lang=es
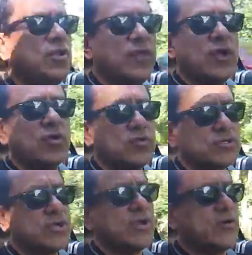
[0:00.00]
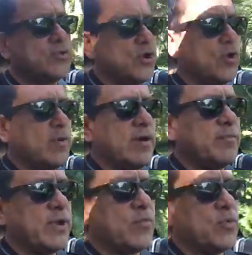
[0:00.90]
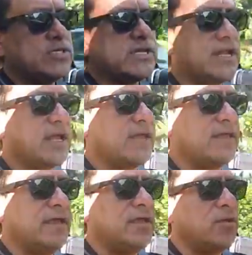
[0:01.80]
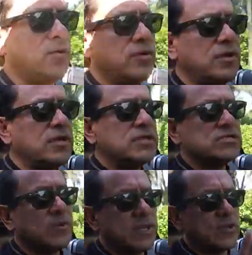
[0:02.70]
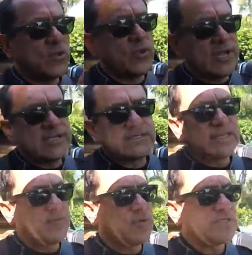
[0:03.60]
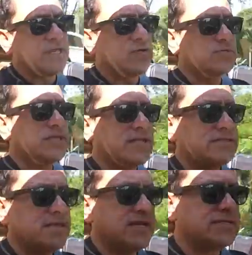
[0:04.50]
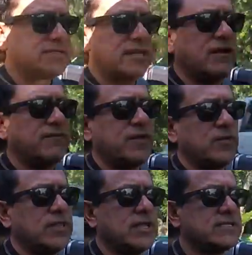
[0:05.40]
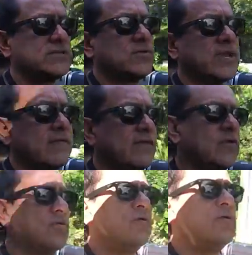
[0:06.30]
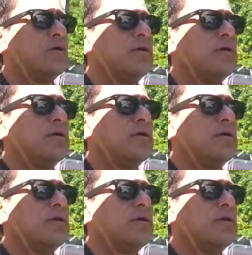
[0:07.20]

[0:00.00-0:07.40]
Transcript: no de conducción autónoma, pero muy cerca de ello, sobre todo en este tipo de circunstancias, tráfico intenso, tráfico